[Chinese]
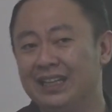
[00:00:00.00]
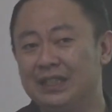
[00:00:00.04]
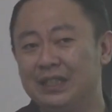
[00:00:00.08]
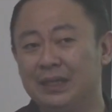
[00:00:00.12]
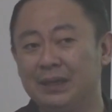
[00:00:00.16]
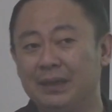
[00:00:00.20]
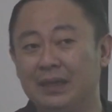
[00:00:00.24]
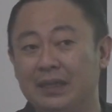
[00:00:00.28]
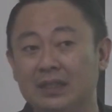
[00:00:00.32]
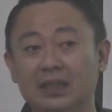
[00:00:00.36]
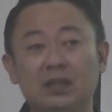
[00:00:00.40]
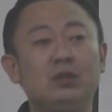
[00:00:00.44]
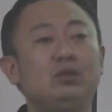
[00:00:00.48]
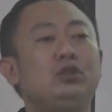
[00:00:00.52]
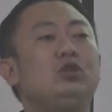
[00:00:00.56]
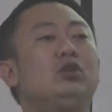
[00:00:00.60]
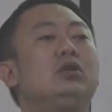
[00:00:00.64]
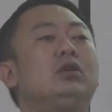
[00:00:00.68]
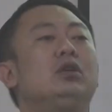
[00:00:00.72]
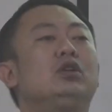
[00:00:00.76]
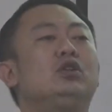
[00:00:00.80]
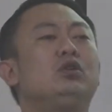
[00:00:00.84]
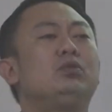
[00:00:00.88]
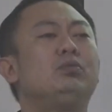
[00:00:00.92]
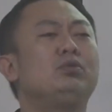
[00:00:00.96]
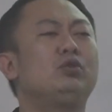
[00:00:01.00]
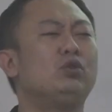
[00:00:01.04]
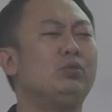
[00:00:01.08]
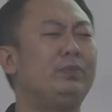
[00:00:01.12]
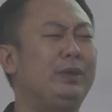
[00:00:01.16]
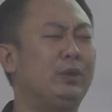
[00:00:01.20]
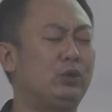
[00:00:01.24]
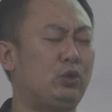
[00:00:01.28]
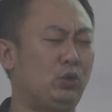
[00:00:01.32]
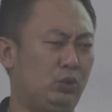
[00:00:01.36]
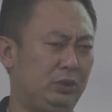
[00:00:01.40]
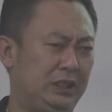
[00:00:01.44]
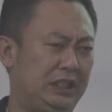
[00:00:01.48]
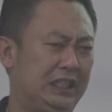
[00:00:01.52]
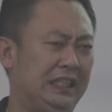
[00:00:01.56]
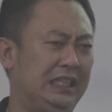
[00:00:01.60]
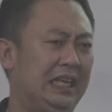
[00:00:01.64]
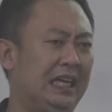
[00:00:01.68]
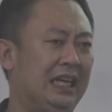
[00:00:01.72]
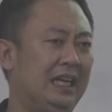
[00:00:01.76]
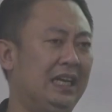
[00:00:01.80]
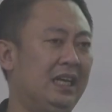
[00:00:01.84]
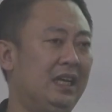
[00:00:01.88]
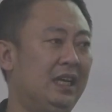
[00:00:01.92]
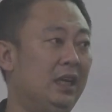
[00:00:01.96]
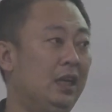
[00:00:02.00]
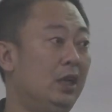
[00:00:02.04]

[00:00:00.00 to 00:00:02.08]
对啊，那用了都都没有东西的。